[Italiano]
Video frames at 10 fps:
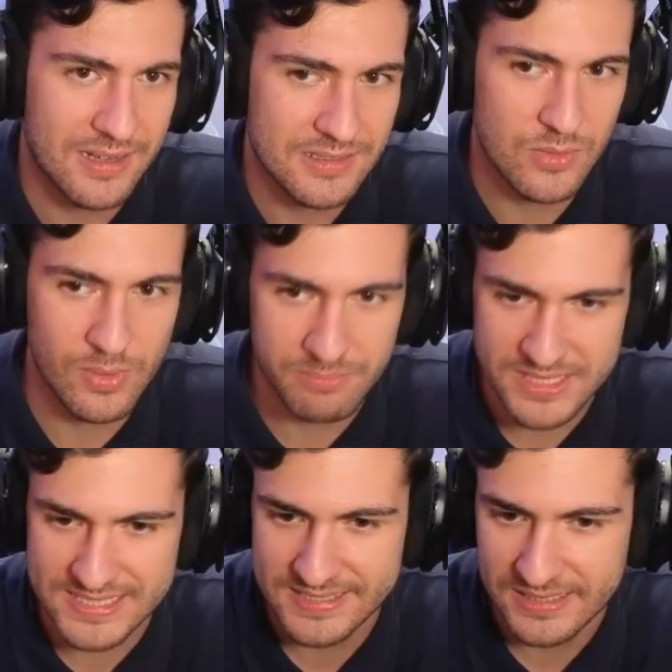di One
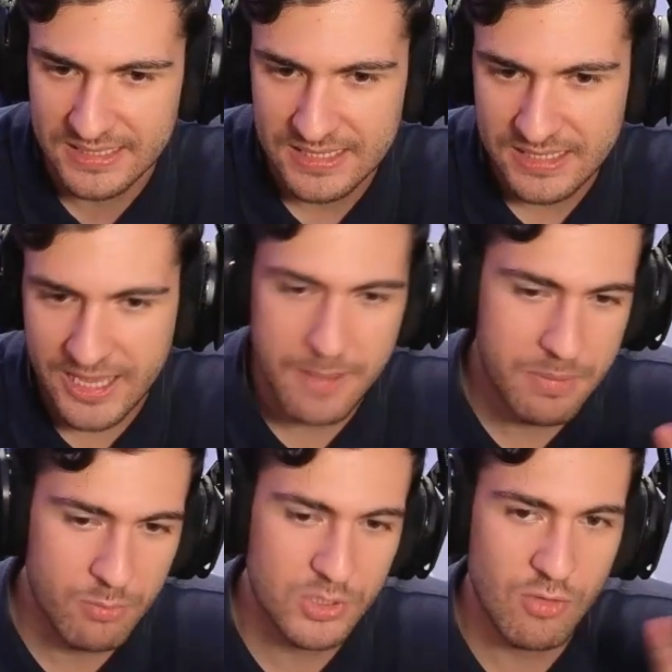Piece. Che per
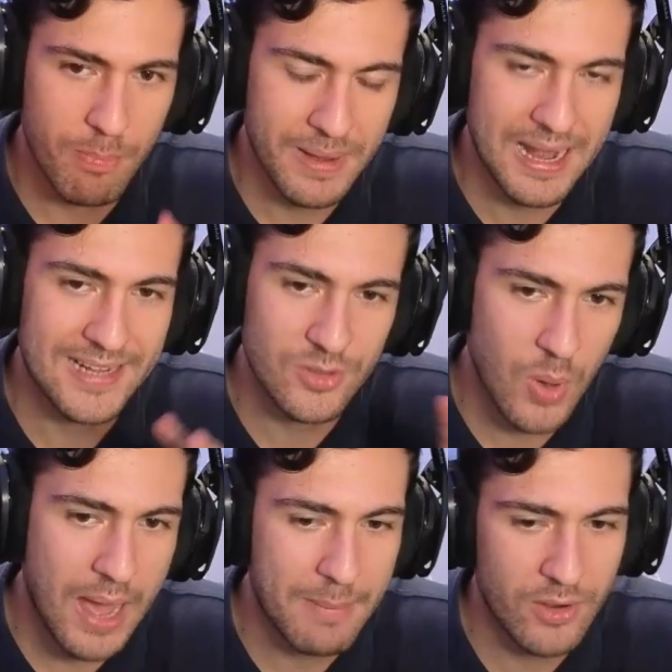un motivo o per l'altro
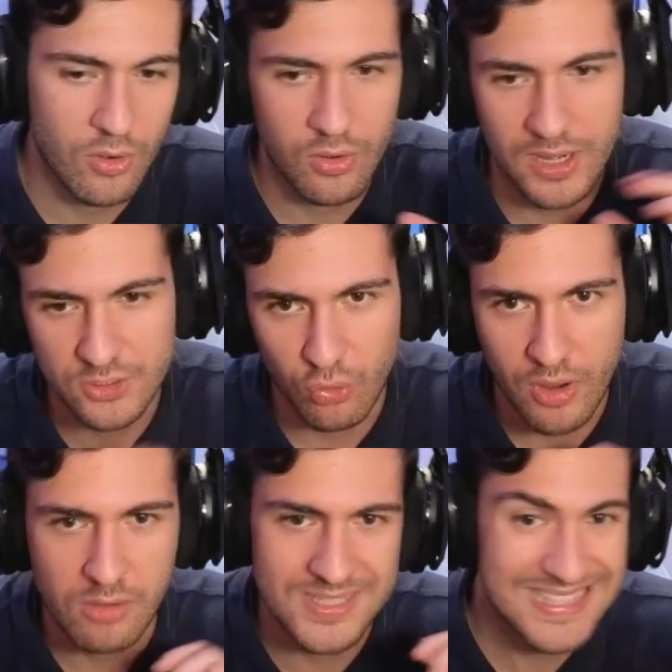amano,
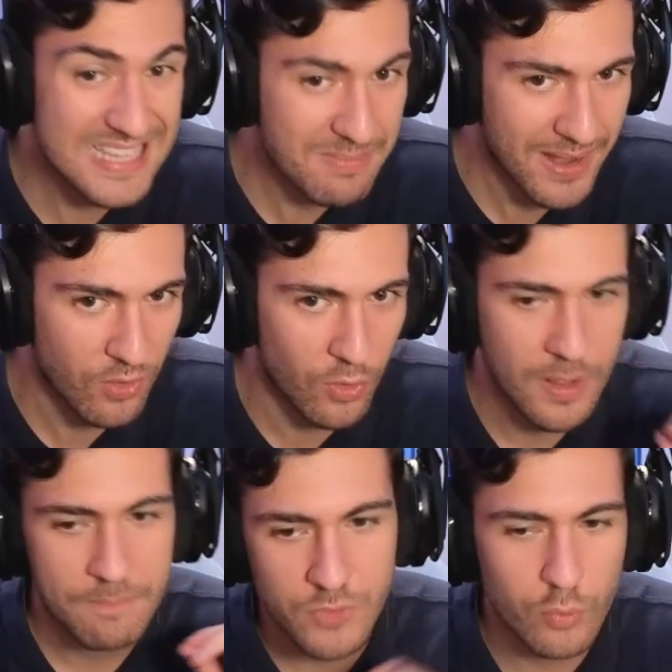adorano, stimano
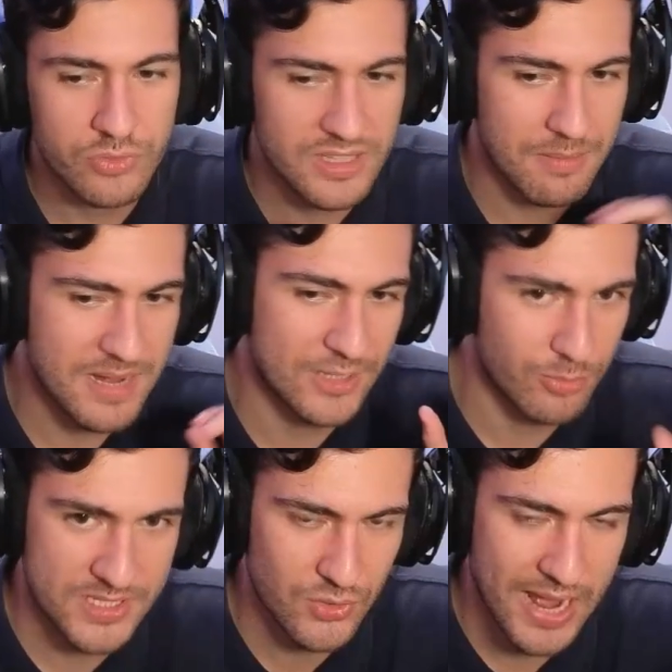un determinato
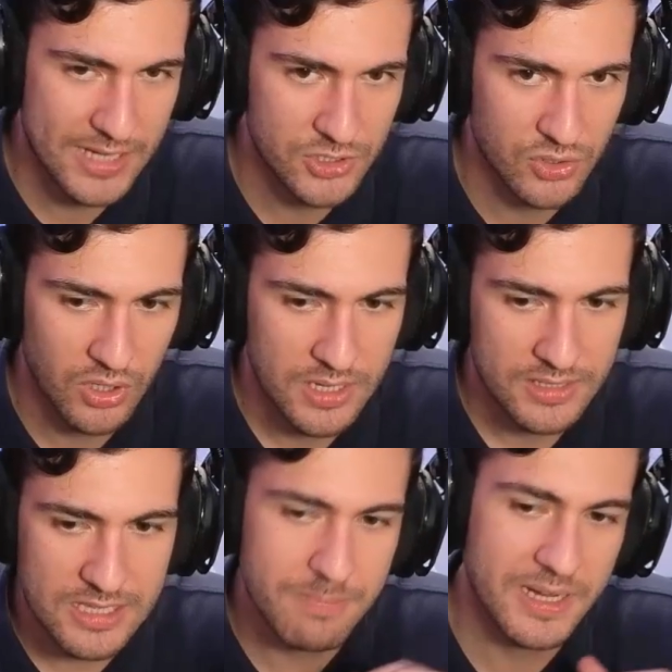personaggio.
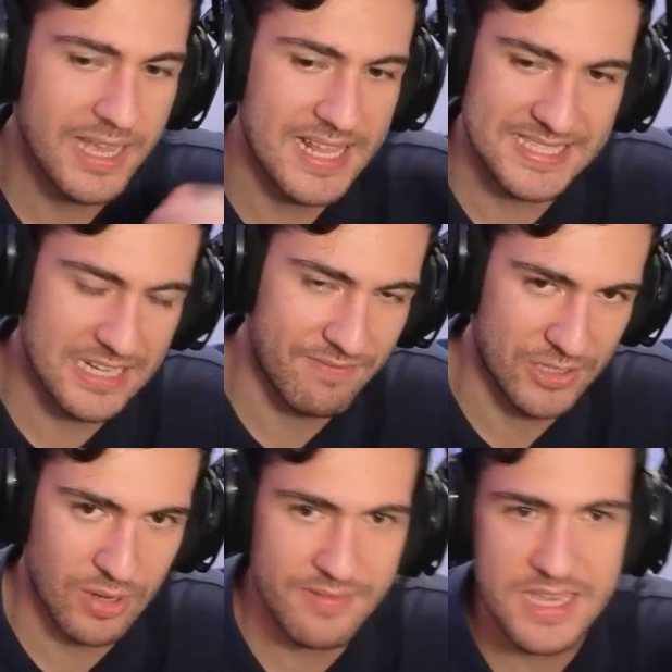Chi perché gli ha salvato
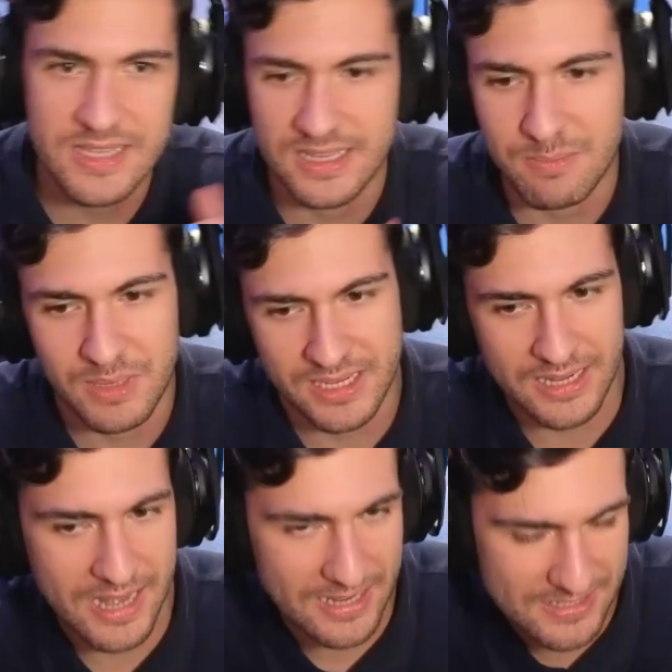la vita, chi perché
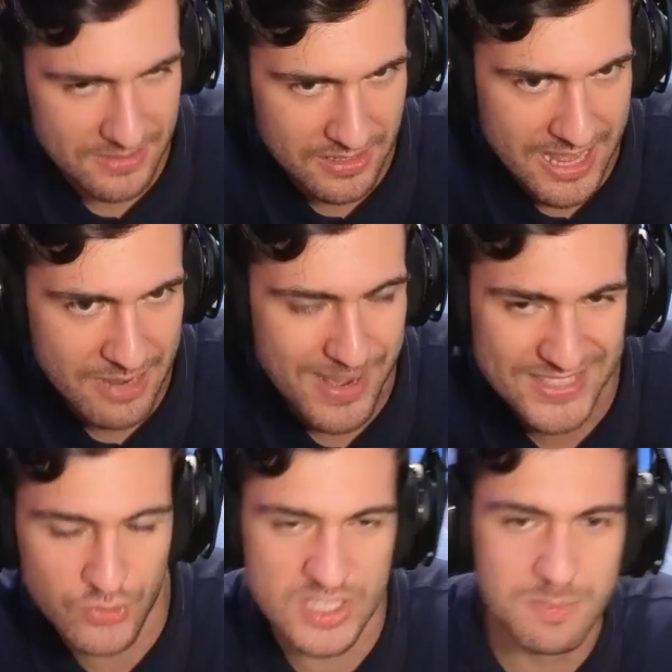ne è, ri ne è
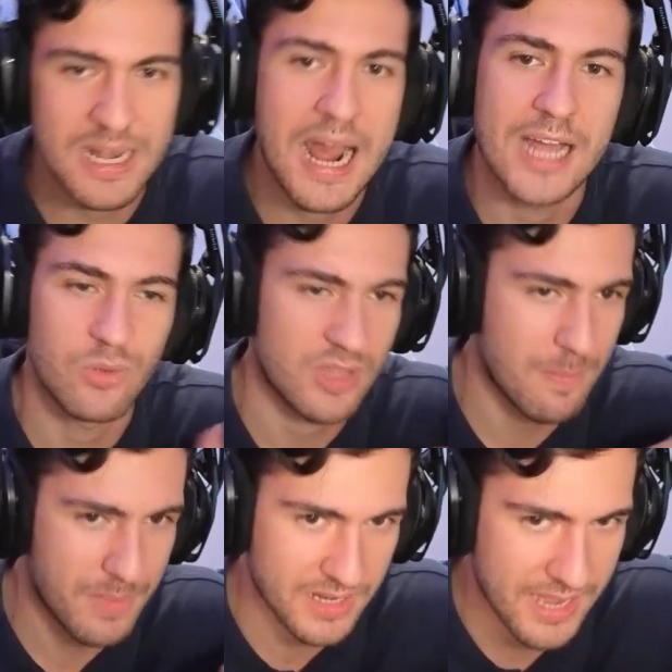rimasto ispirato, chi
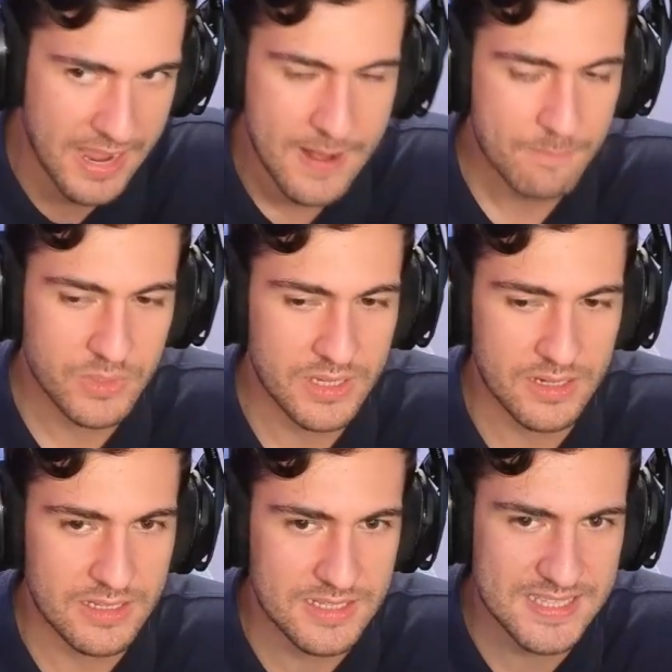perché eh,
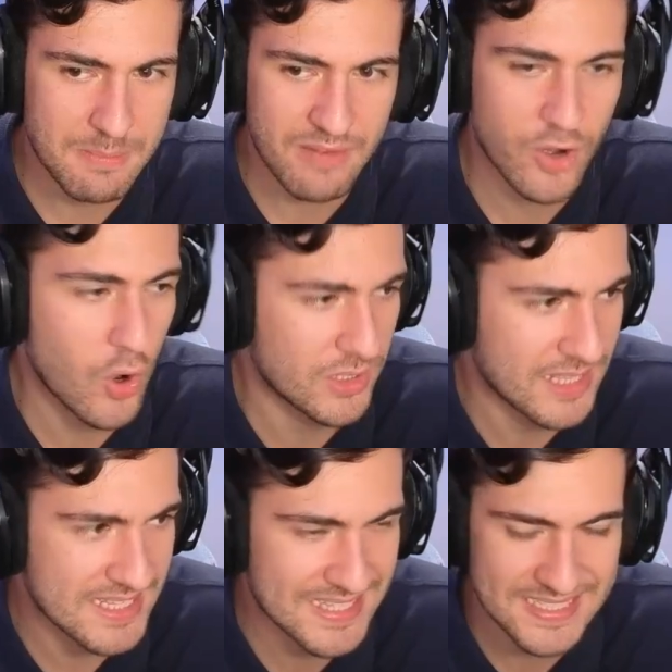gli sembra forte,
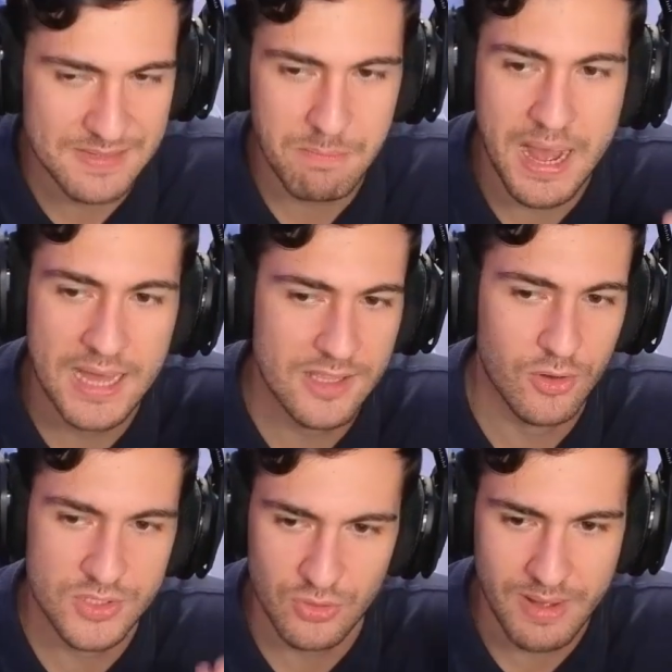gli sta simpatico,
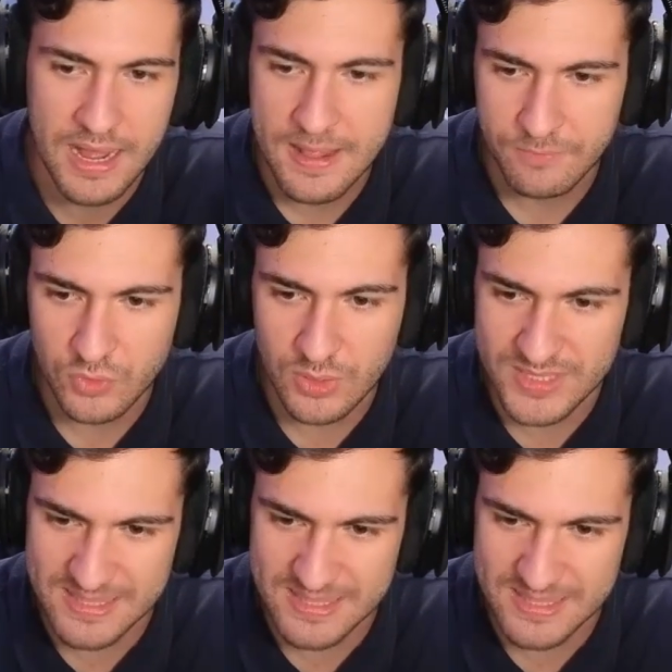insomma, tutti questi